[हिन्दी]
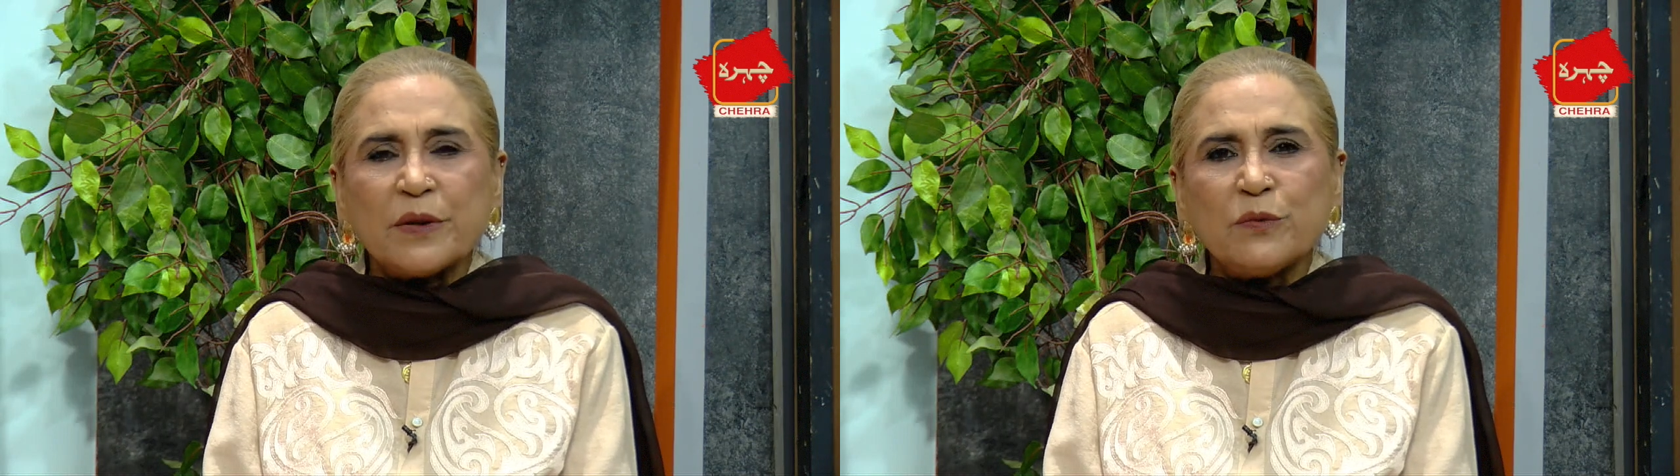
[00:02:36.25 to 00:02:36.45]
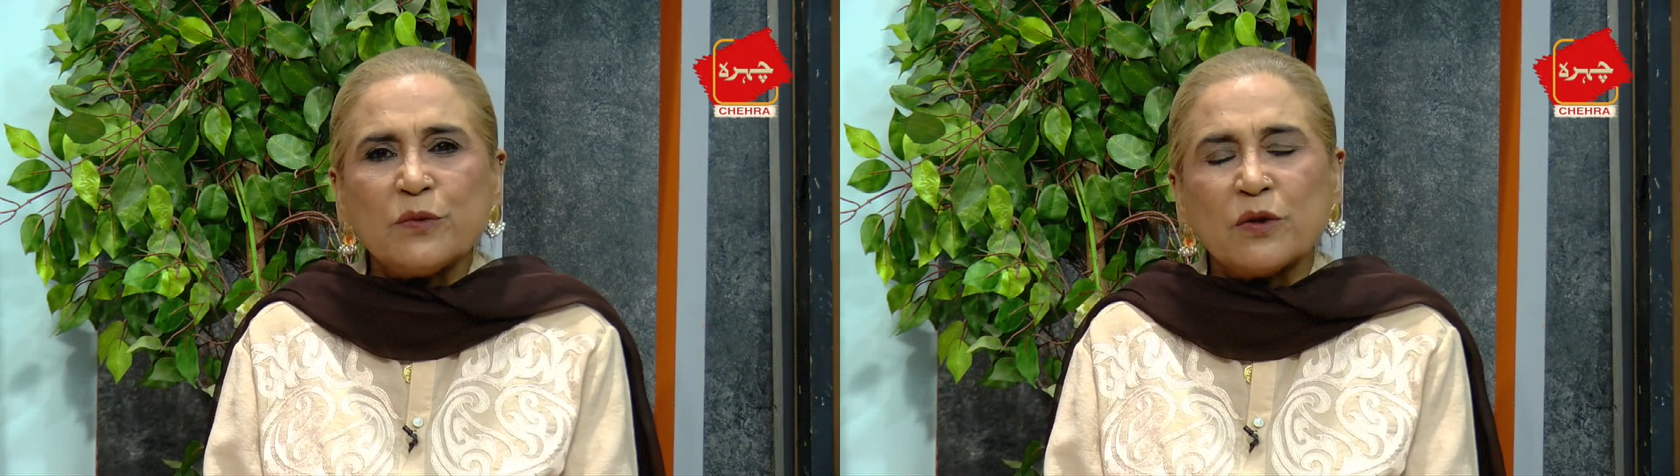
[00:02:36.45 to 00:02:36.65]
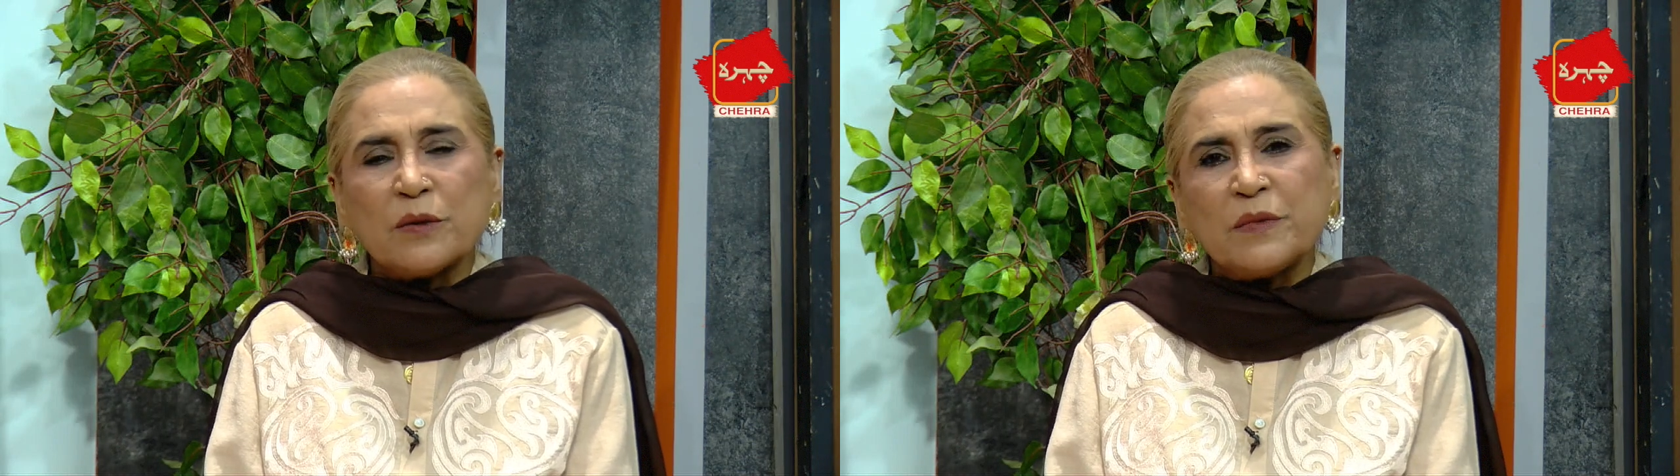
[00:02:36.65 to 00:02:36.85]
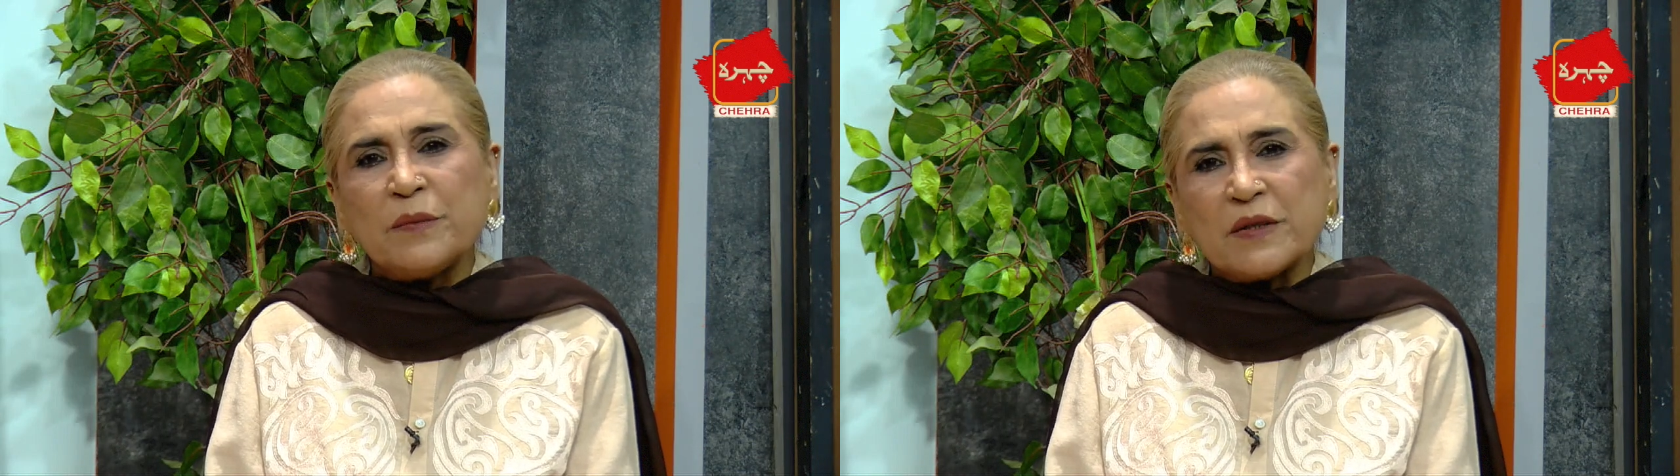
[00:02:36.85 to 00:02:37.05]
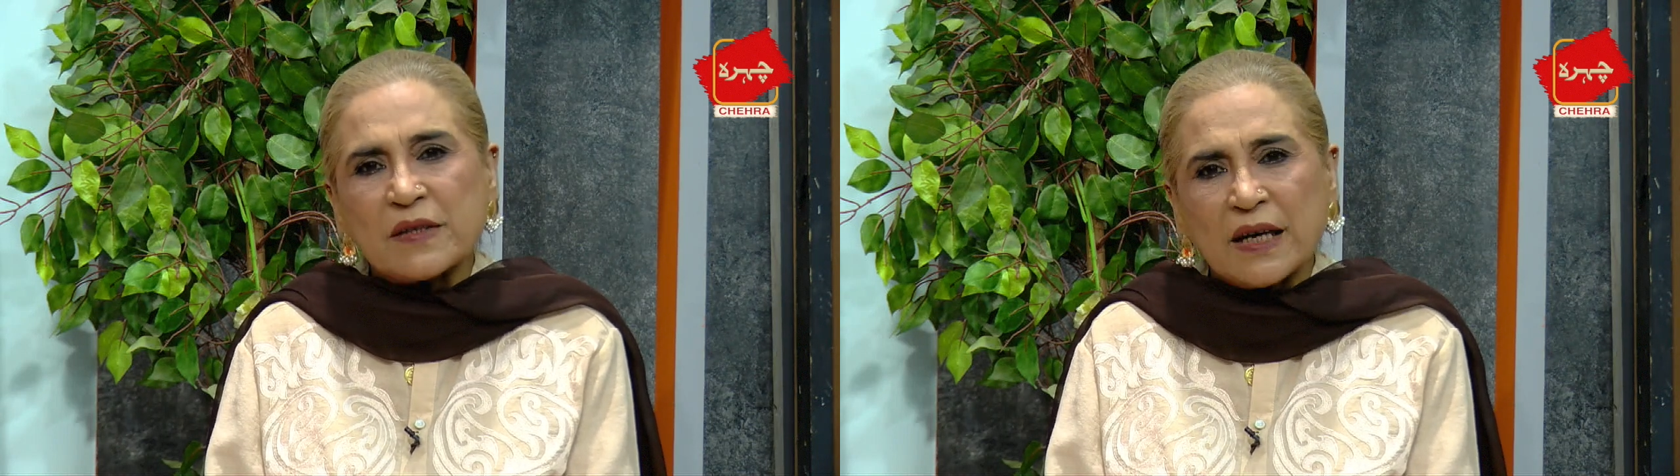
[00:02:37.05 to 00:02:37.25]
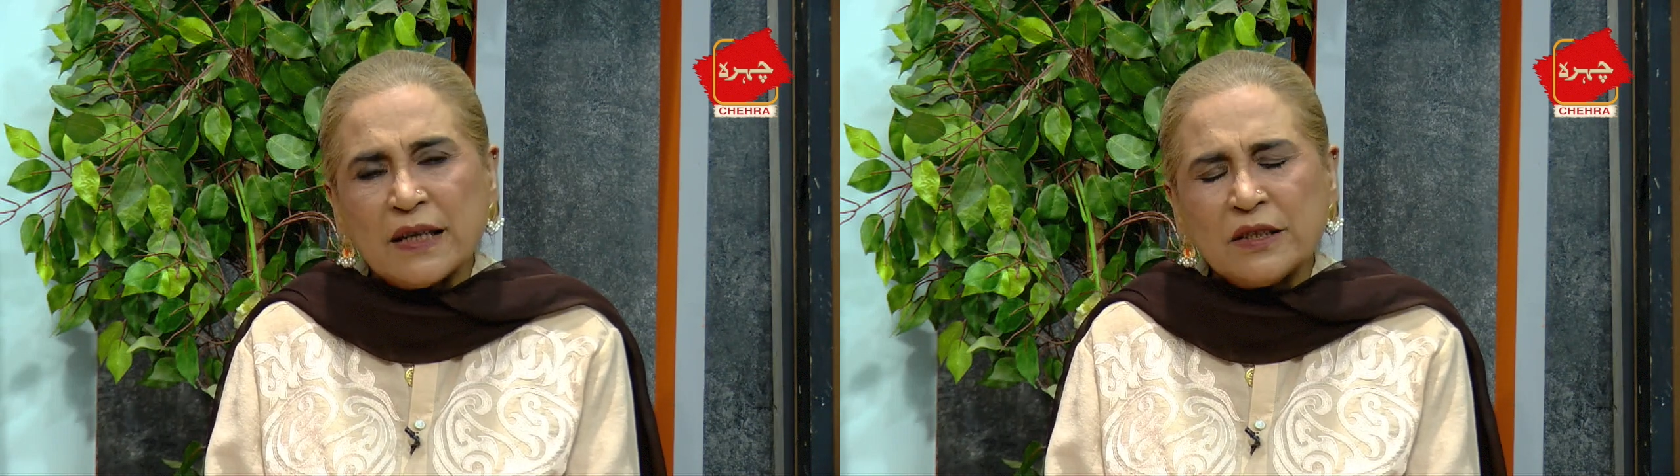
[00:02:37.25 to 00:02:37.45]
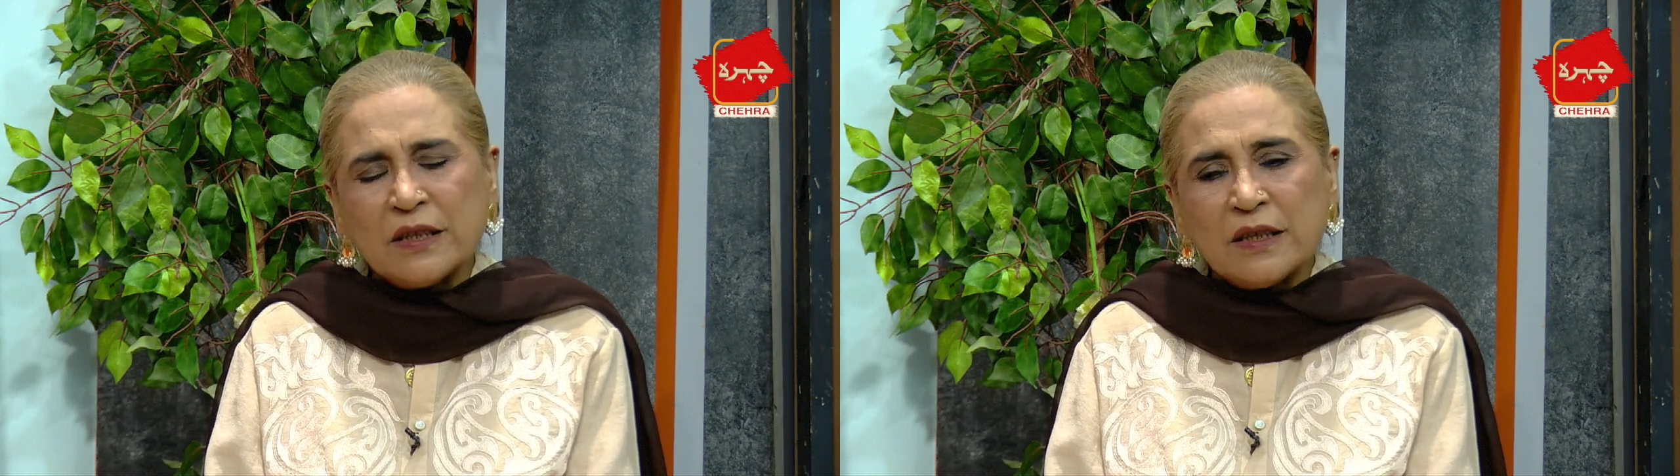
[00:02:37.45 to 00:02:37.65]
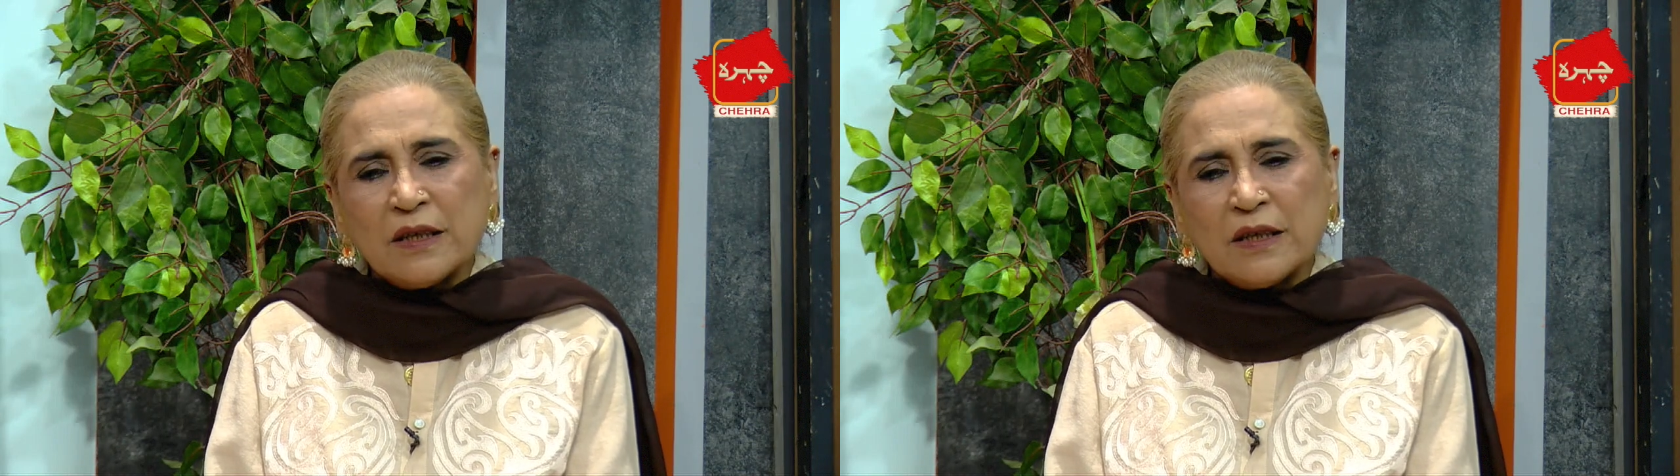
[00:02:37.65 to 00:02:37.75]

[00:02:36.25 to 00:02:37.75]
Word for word: पे हूँ तो अपने मिजाज